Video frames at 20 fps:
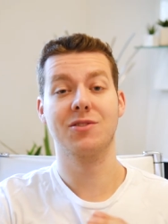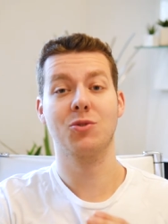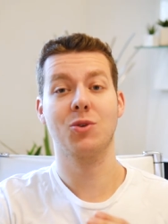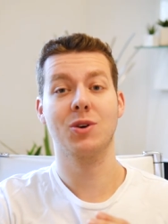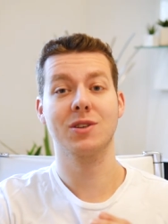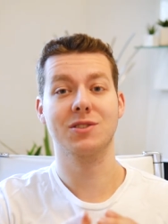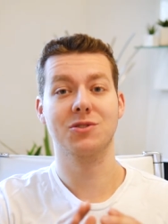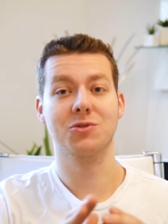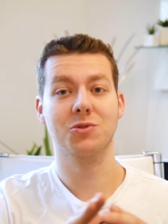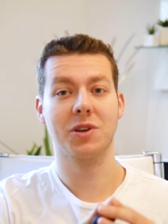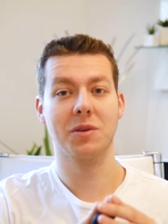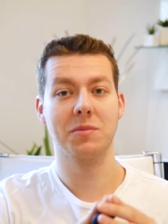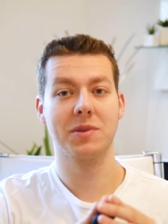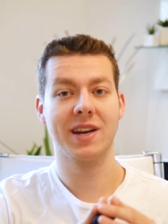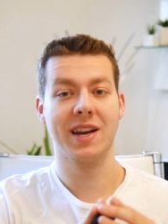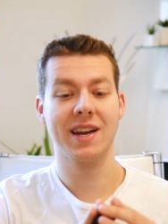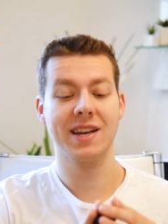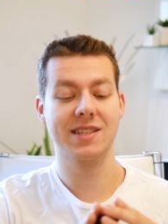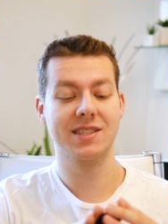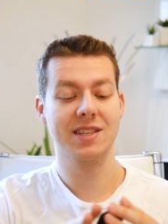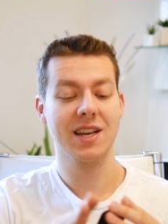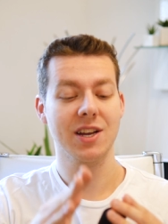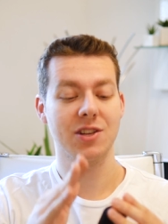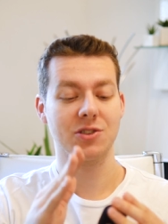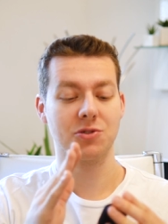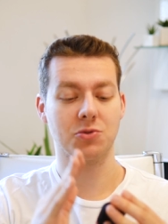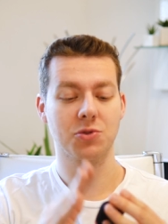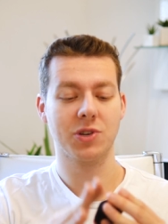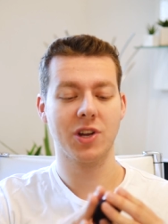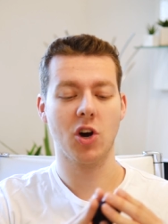Kurz zu dem Case,
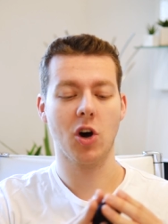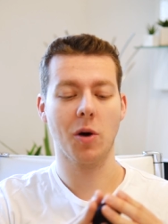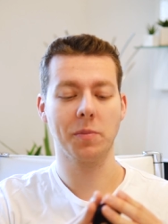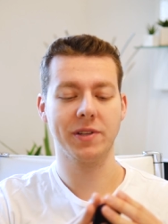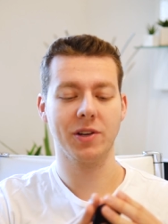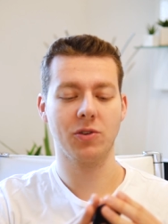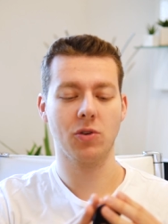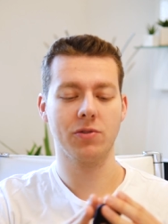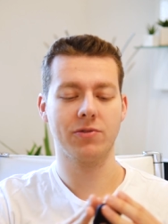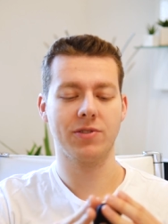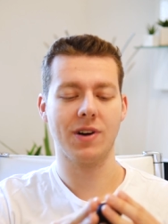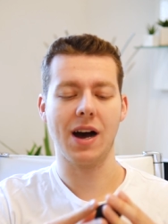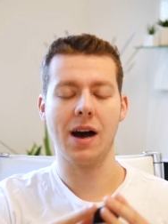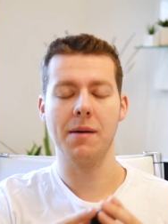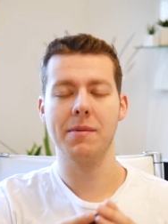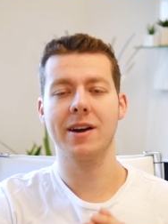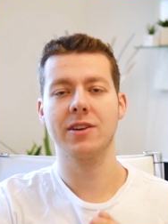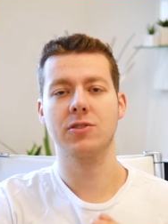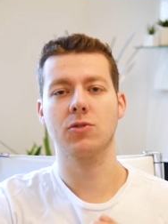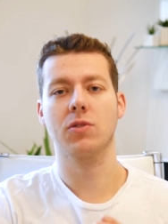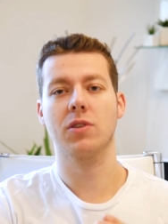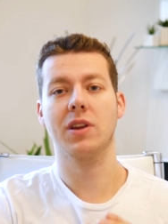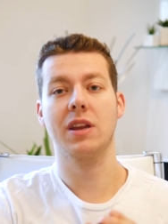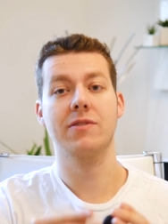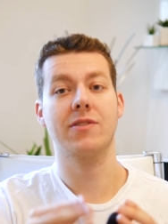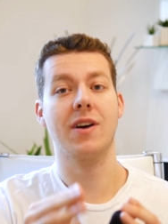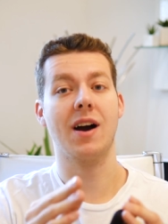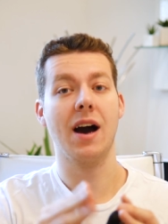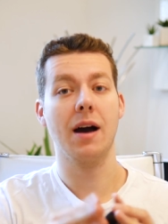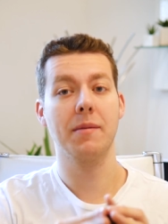zu der Optik und Verarbeitung. Die
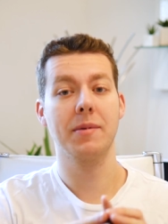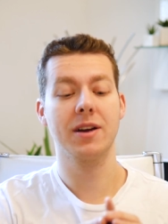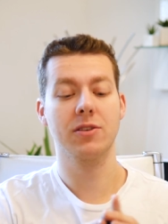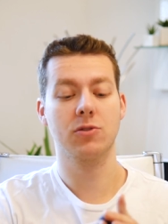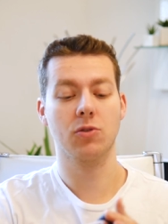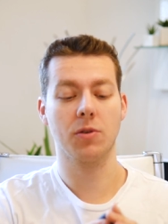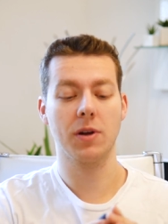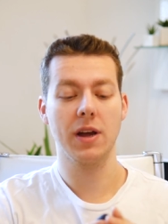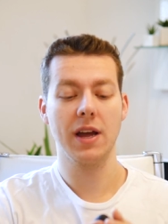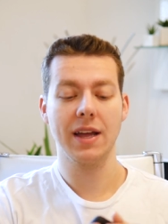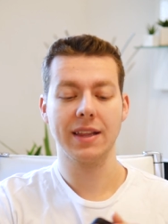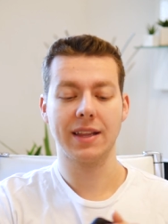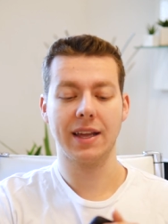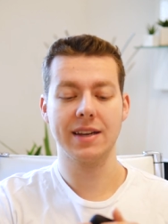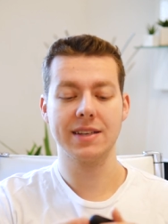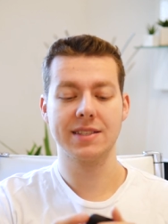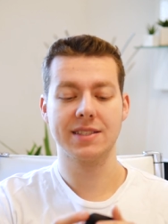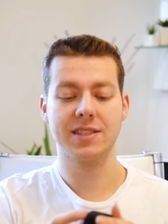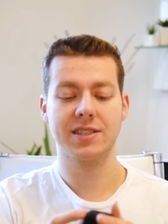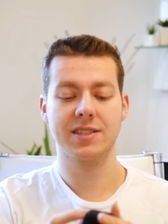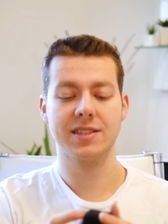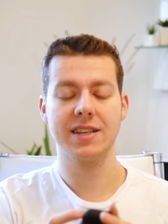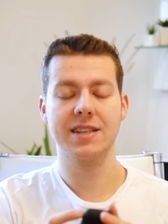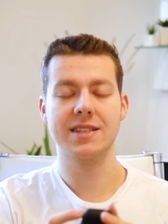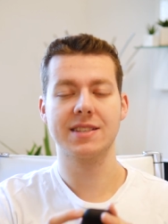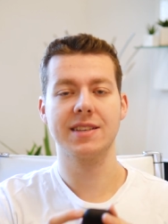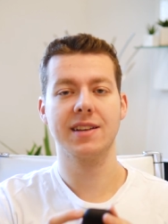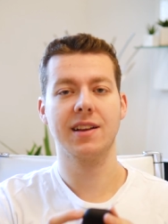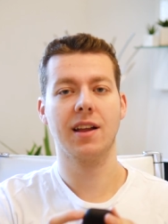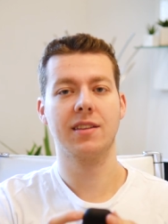Verarbeitung, da lässt sich
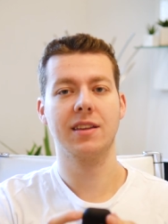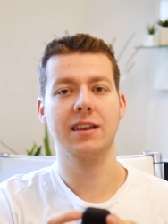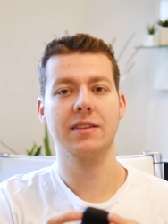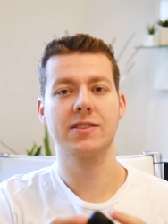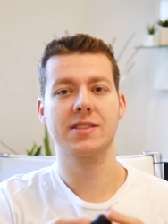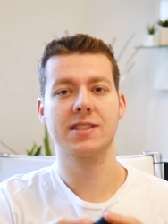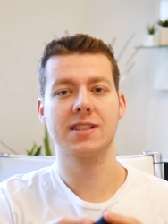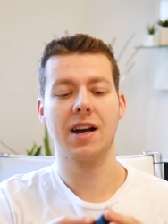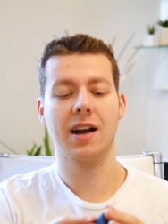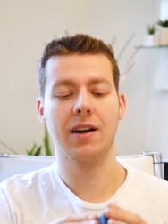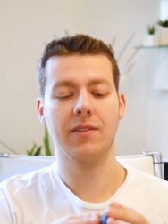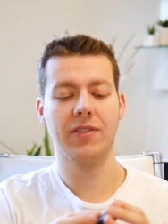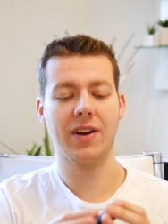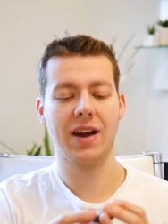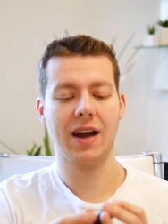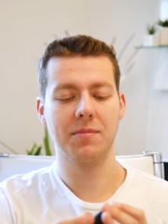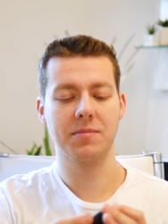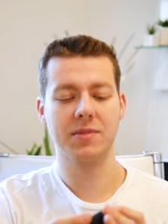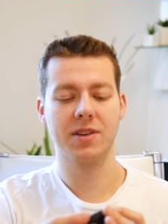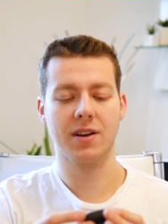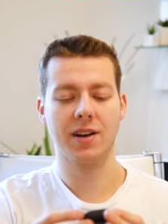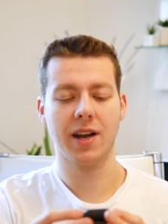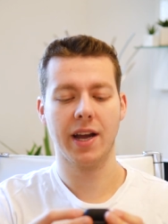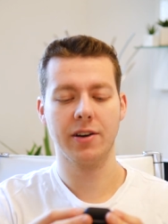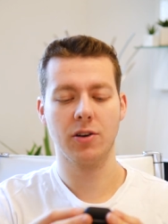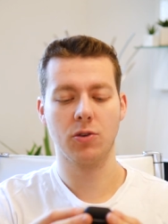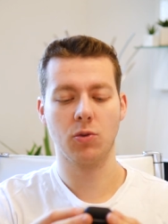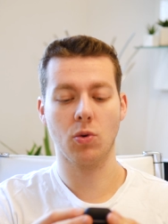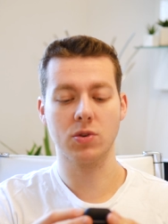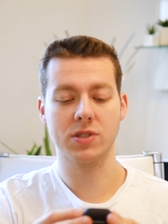nichts Negatives sagen. Wir haben hier
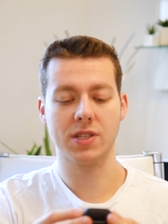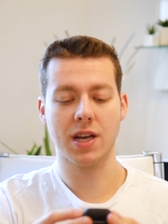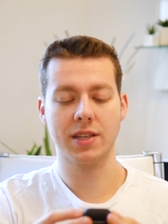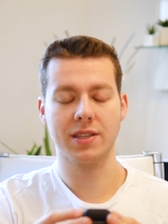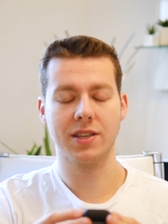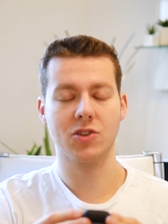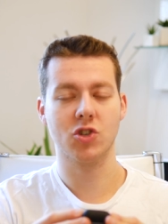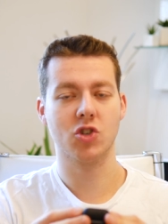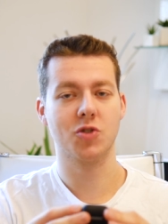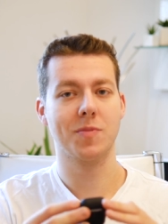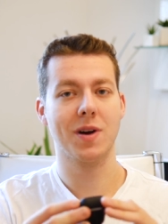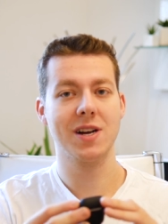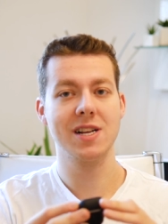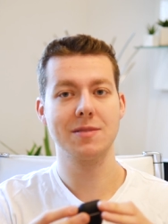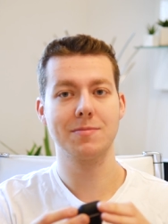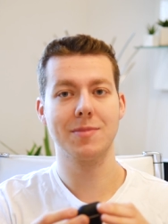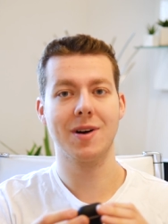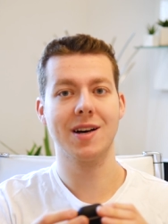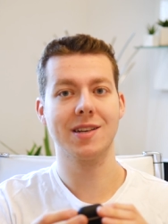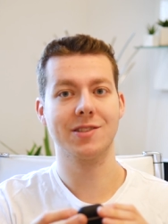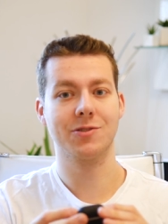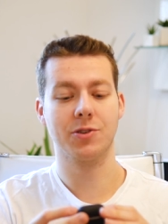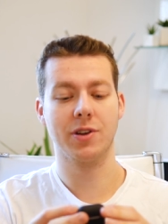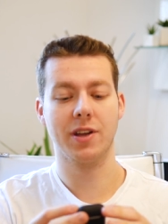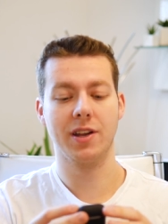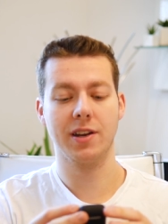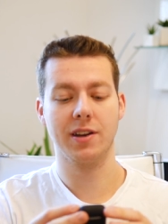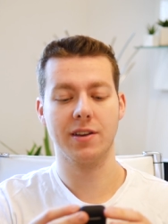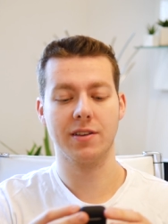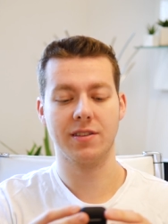keine großartigen Spaltmaße oder
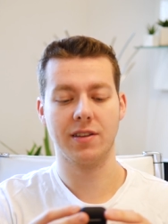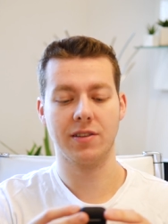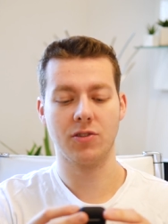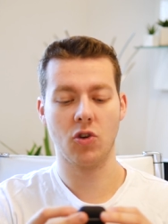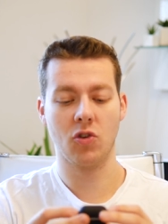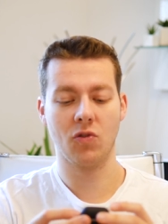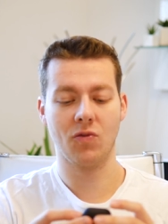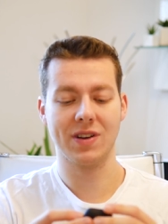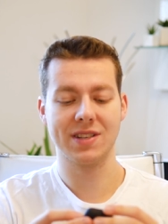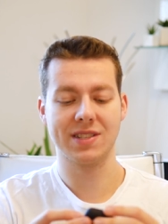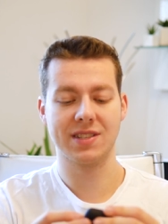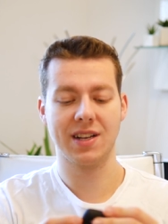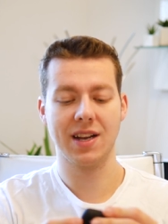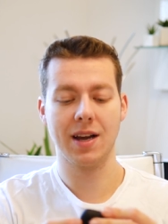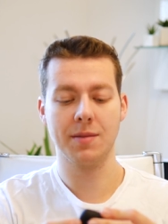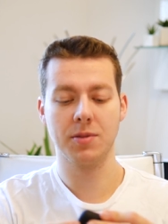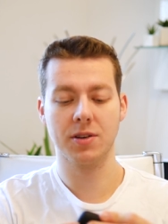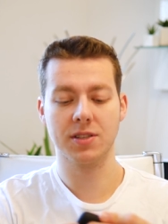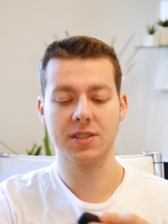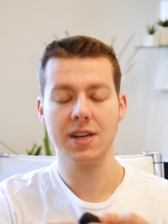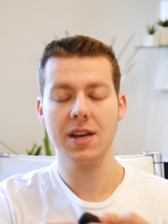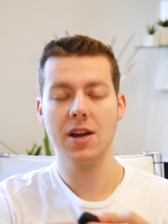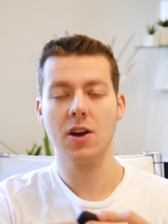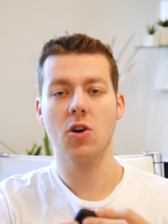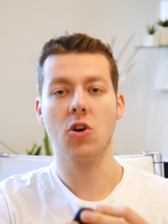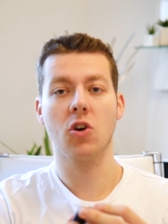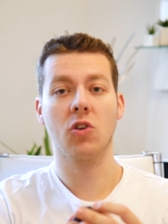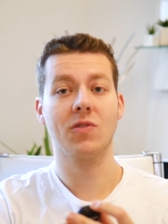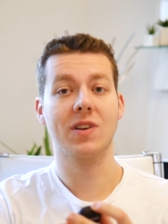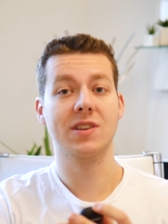ähnliches, dass irgendwas klappert,
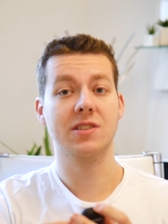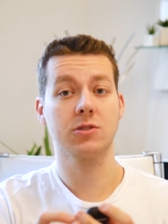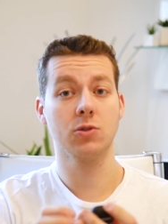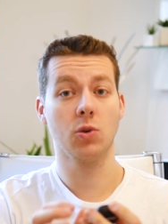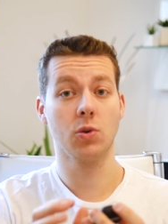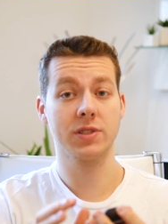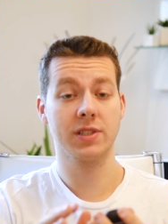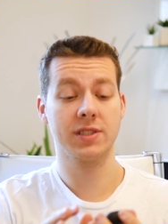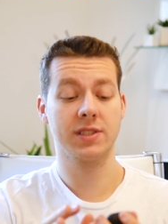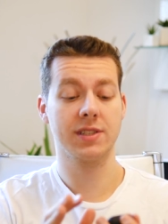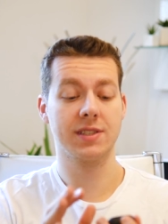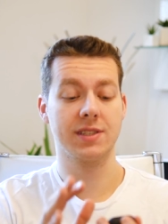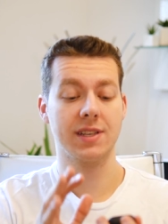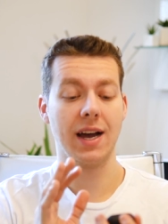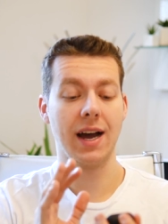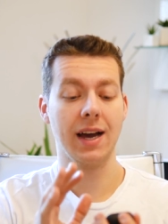irgendwas lose sitzt.